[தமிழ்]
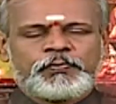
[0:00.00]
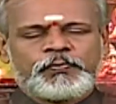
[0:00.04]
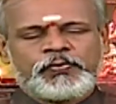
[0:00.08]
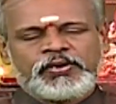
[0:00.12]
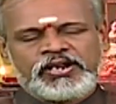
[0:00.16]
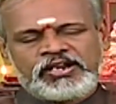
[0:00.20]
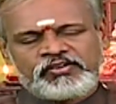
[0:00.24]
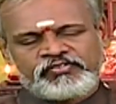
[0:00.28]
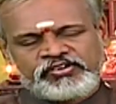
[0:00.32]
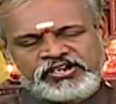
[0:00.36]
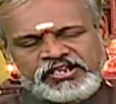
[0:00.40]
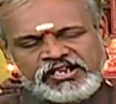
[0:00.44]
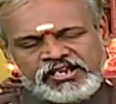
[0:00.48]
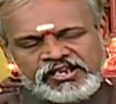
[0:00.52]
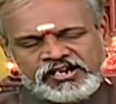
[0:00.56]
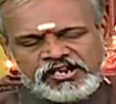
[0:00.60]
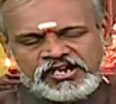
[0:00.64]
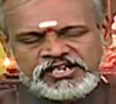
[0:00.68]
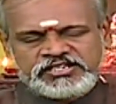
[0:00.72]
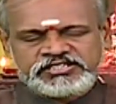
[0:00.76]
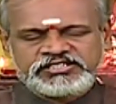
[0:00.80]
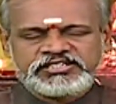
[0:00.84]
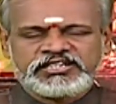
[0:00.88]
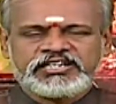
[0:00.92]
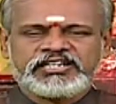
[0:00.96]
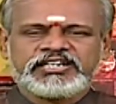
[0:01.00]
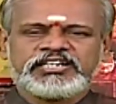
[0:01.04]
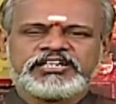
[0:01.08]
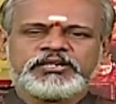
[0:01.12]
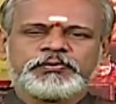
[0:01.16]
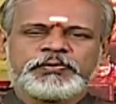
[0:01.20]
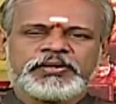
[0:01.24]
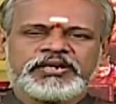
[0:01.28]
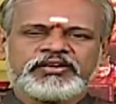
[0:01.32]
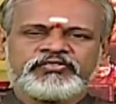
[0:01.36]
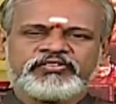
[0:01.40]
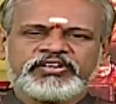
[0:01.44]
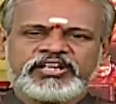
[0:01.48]
பல வகையான ஆசனங்கள்
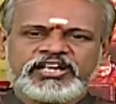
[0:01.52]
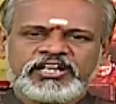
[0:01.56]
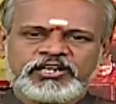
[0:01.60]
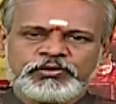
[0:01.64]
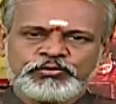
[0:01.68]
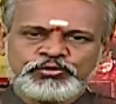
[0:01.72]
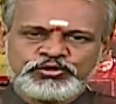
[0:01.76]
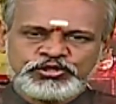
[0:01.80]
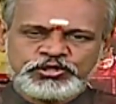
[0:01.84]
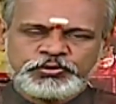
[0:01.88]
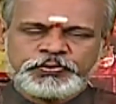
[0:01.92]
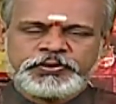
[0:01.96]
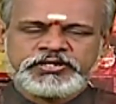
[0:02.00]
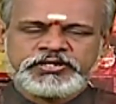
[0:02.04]
பல வகையான மூச்சு